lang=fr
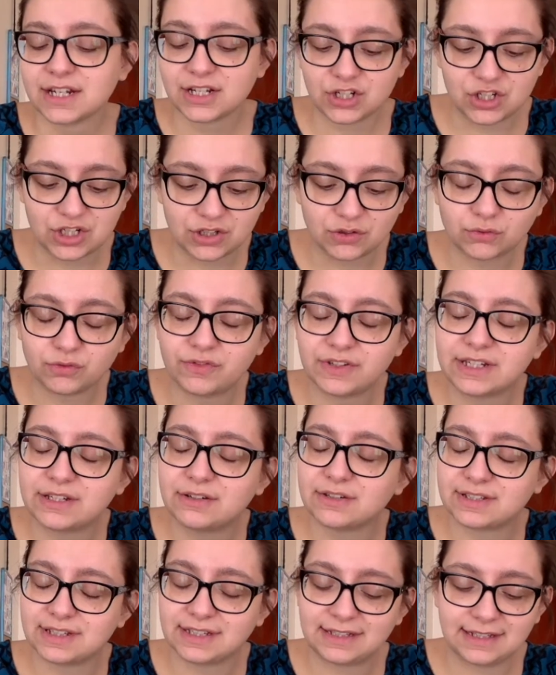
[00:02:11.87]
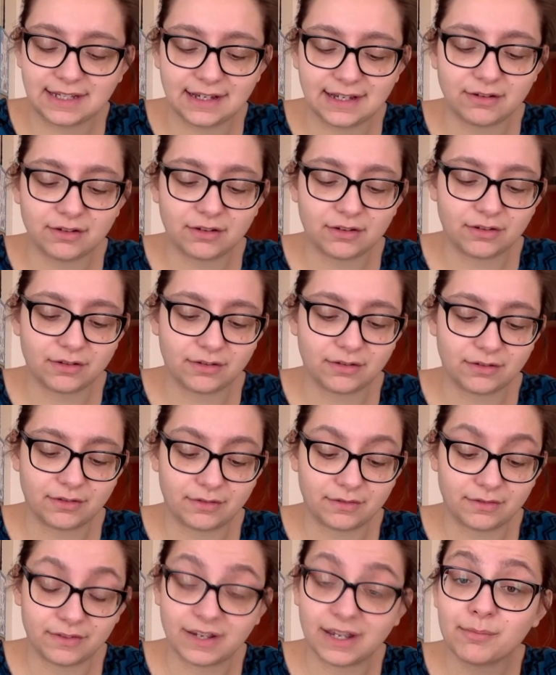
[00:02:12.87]
J'ai trouvé que c'était euh,
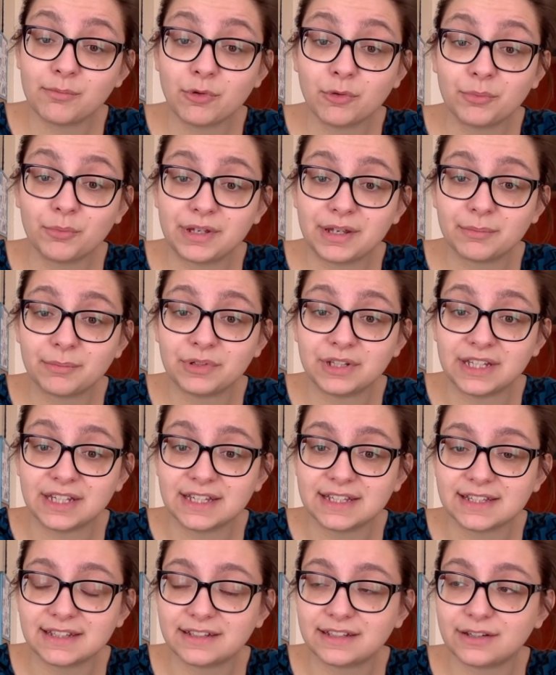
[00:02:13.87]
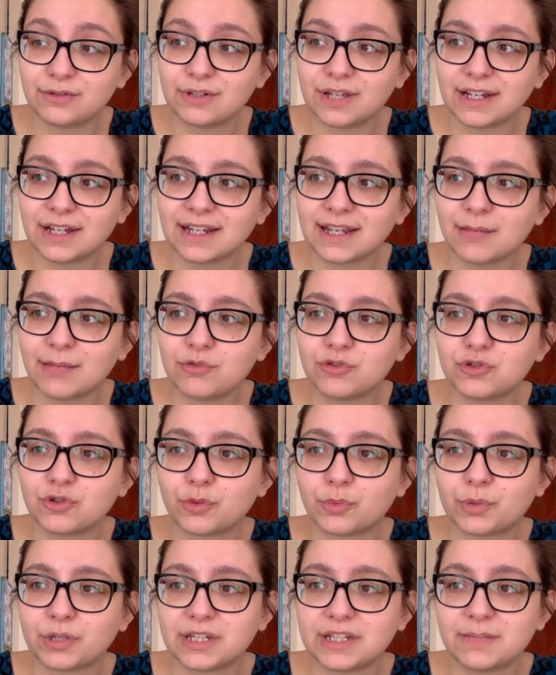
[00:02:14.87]
vraiment bien mené. C'était une agréable
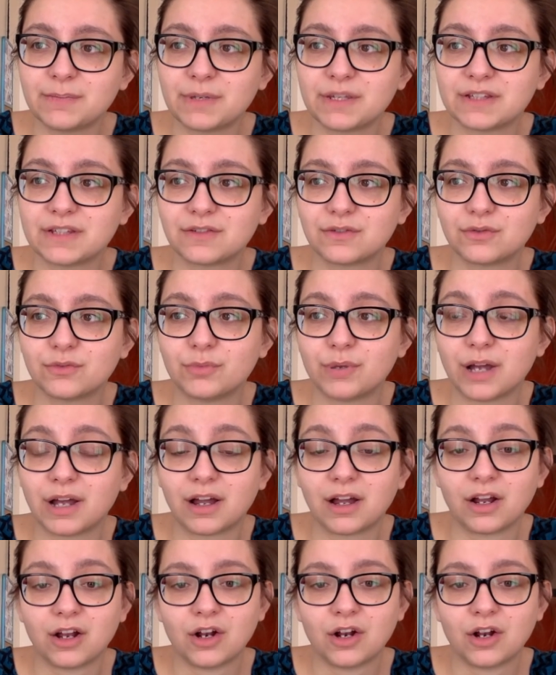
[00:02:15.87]
surprise parce que ben,